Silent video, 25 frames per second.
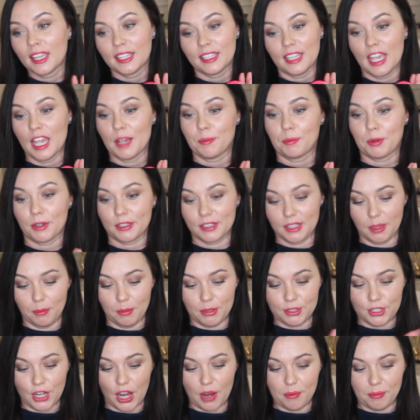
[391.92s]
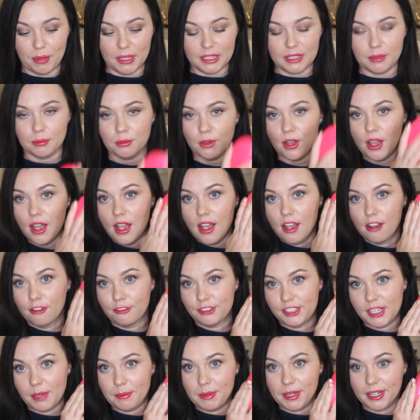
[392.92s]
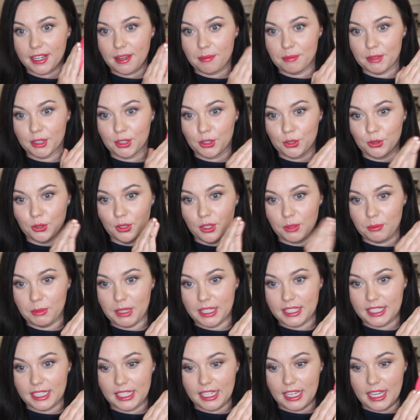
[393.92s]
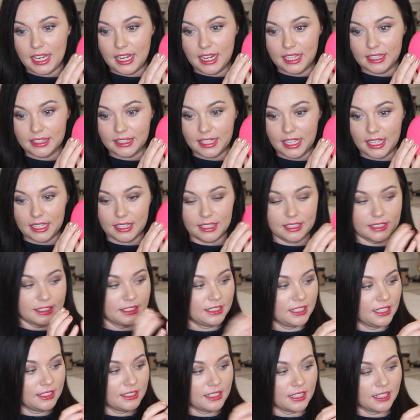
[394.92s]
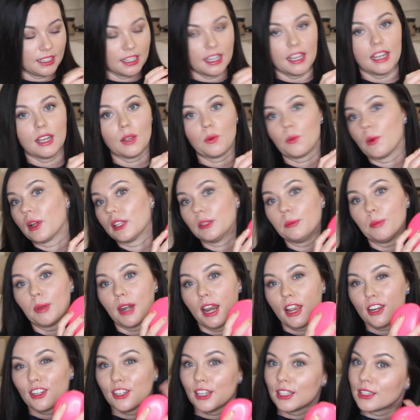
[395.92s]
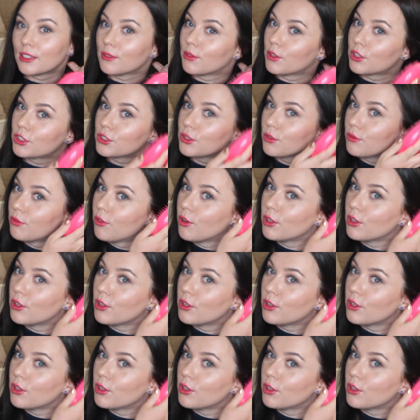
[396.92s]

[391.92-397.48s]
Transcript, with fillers: Я их просто обожаю. Поэтому всем рекомендую иметь или Tangle Teaser, или Wet Brush для того, чтобы